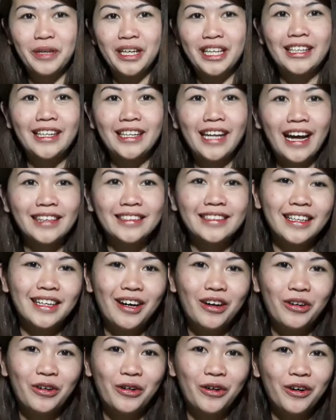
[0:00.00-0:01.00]
ano, may
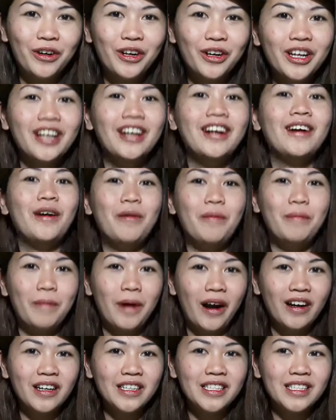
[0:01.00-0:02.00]
inaantay akong
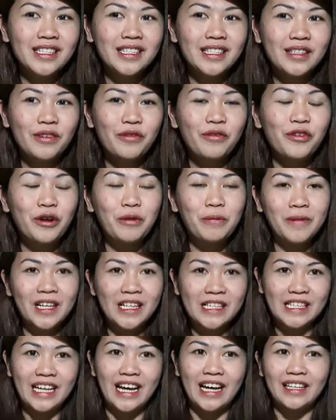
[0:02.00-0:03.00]
box
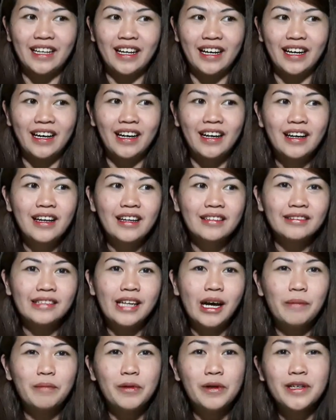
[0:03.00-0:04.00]
from
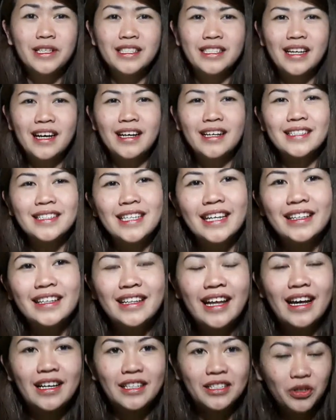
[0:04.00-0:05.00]
Lazada. Tapos,
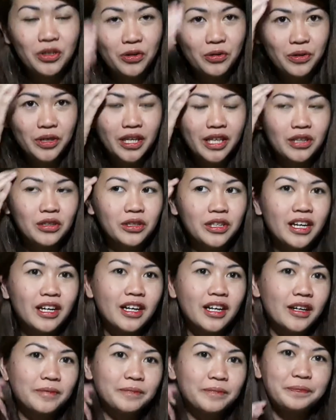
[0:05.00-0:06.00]
ang sad lang. So,
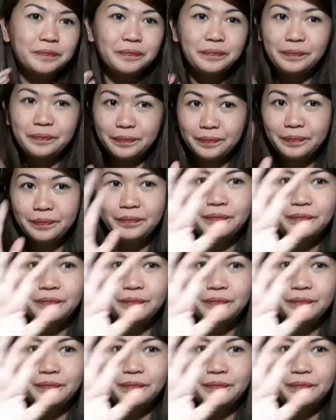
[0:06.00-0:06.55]
ito na nga.